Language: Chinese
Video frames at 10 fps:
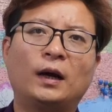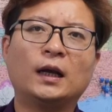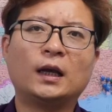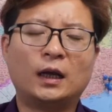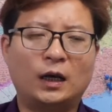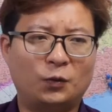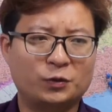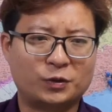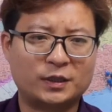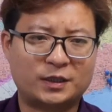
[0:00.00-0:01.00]
啊，啊，我
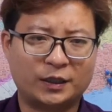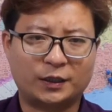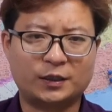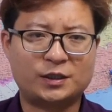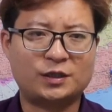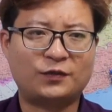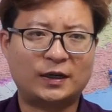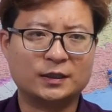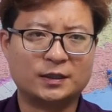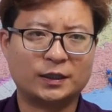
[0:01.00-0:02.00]
觉得整个西
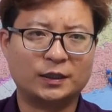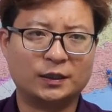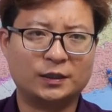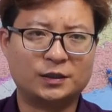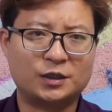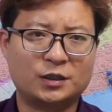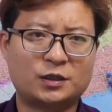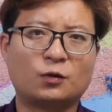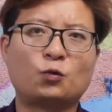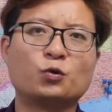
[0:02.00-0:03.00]
方的这个精英
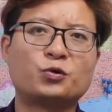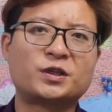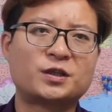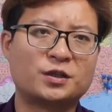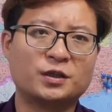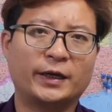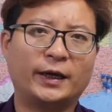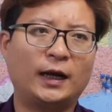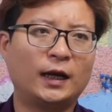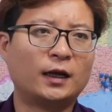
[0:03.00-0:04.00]
层过去四十年
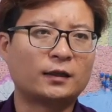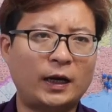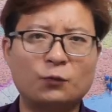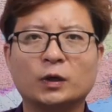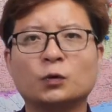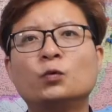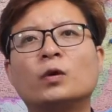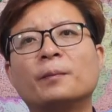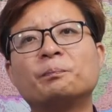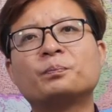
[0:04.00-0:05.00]
啊，太稳固
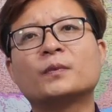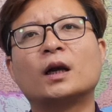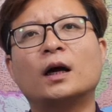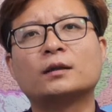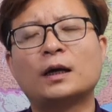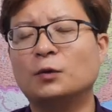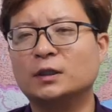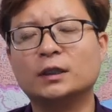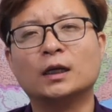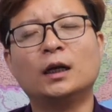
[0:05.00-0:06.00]
了，啊，太
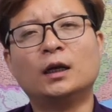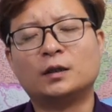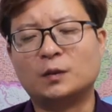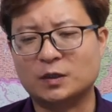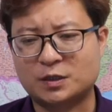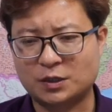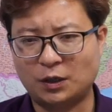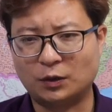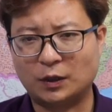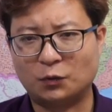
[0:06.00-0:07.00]
稳定了。那么之
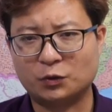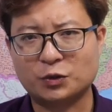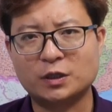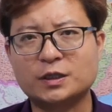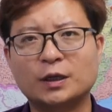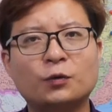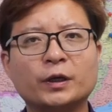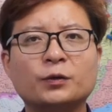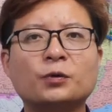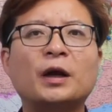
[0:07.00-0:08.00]
后呢，我觉得这个
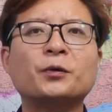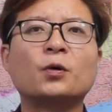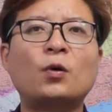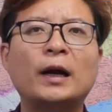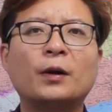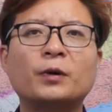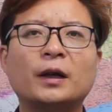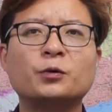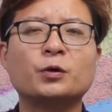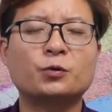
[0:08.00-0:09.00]
会越来越快，越
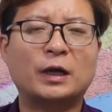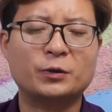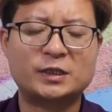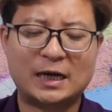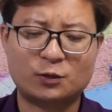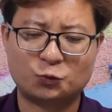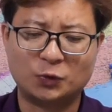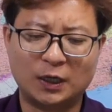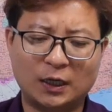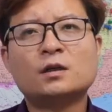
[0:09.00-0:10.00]
来越越来越加速。
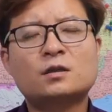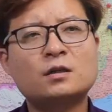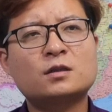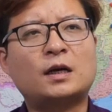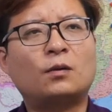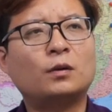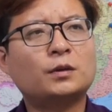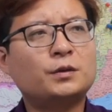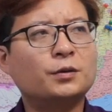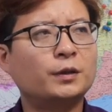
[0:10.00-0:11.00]
甚至啊，我
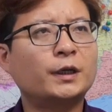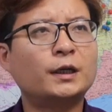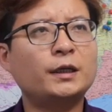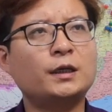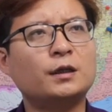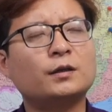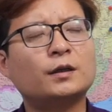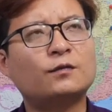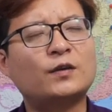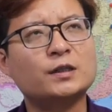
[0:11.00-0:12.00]
有一个另一
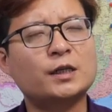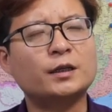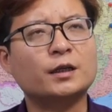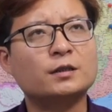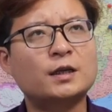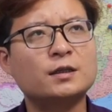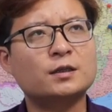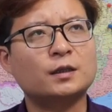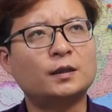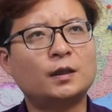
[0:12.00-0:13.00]
个方向一点的猜
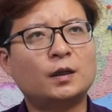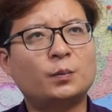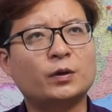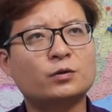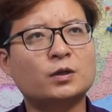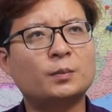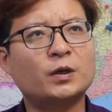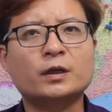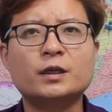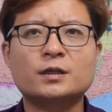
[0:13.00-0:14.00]
测，比如说
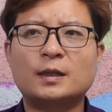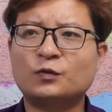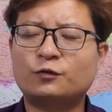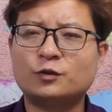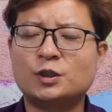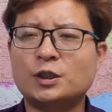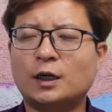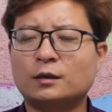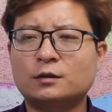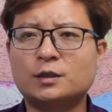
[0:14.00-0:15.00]
Bill Gates 他们夫妻
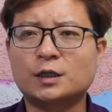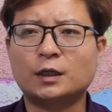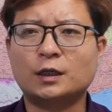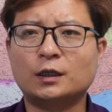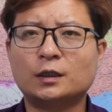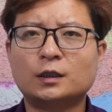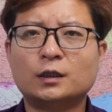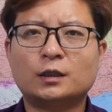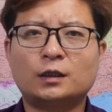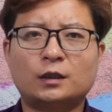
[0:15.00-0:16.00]
啊，这个。
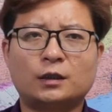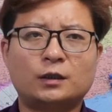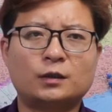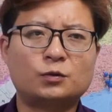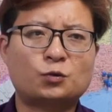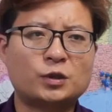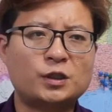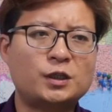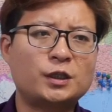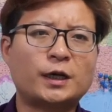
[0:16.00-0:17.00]
呃，做
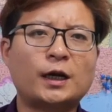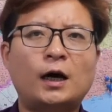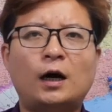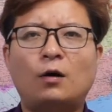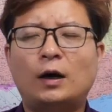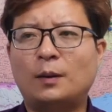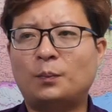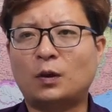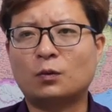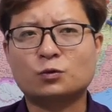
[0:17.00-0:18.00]
基金也好啊，
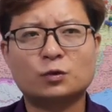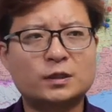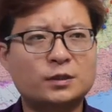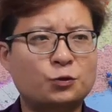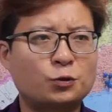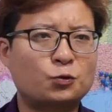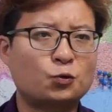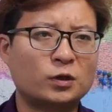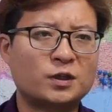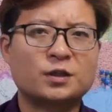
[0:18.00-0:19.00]
包括说去
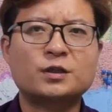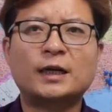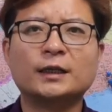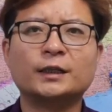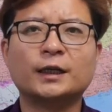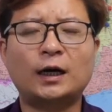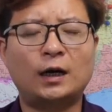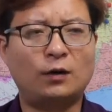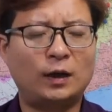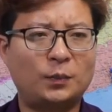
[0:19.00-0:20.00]
做慈善也
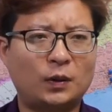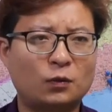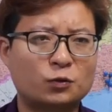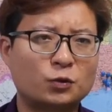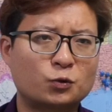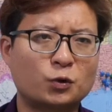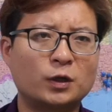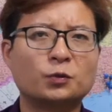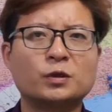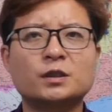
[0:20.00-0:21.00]
好啊，包括说做
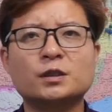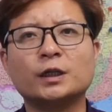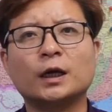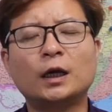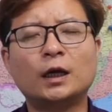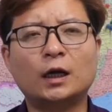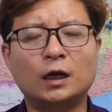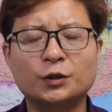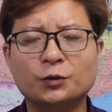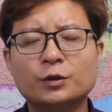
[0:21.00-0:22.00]
很多事情啊，
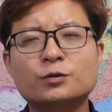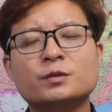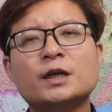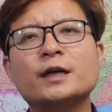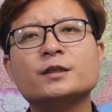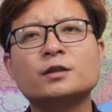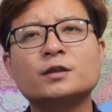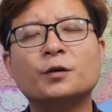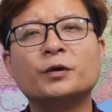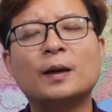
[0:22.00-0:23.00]
呃，有一种猜测
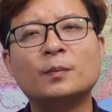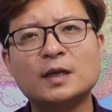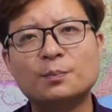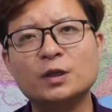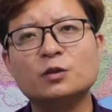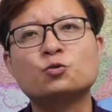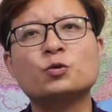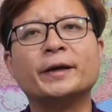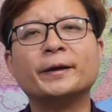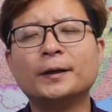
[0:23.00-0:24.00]
是认为他们在避
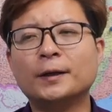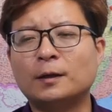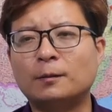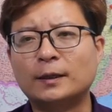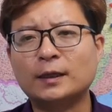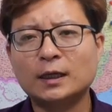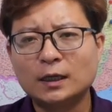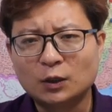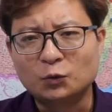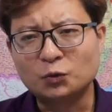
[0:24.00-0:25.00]
税，对吧？那
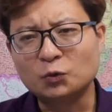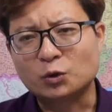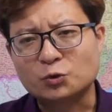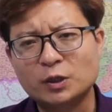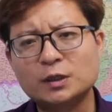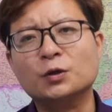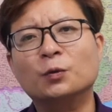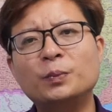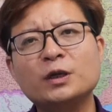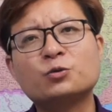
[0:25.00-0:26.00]
如果说有
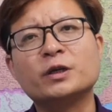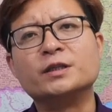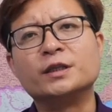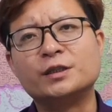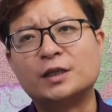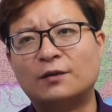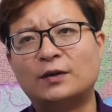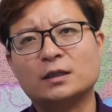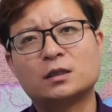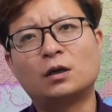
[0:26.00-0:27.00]
避税的这个想
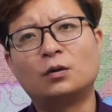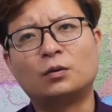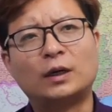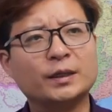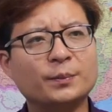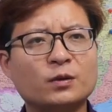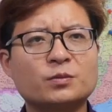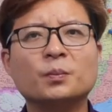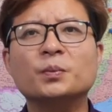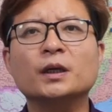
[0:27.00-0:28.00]
法之后的话，也没有
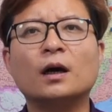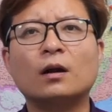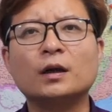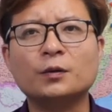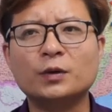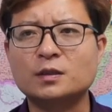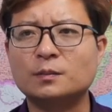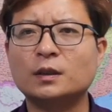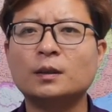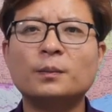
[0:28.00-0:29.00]
什么必要了，因为什
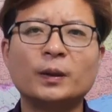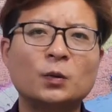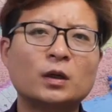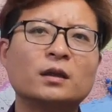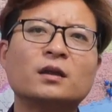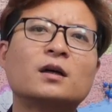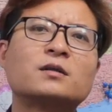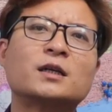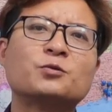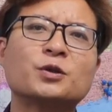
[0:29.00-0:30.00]
么呢？美国肯定要
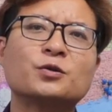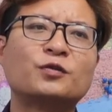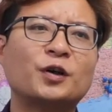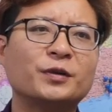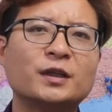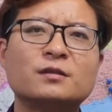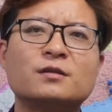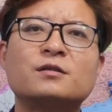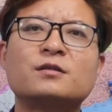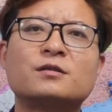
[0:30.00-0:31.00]
向全球范围内。
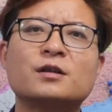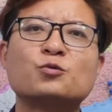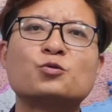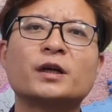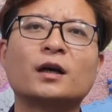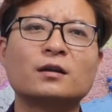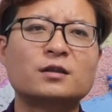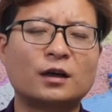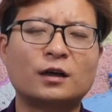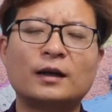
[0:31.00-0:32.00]
征税啊，
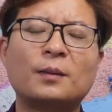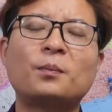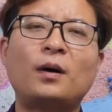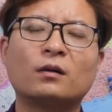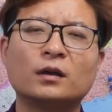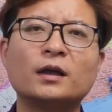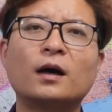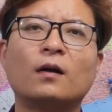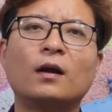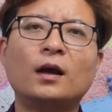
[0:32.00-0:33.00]
这个很难跑得掉。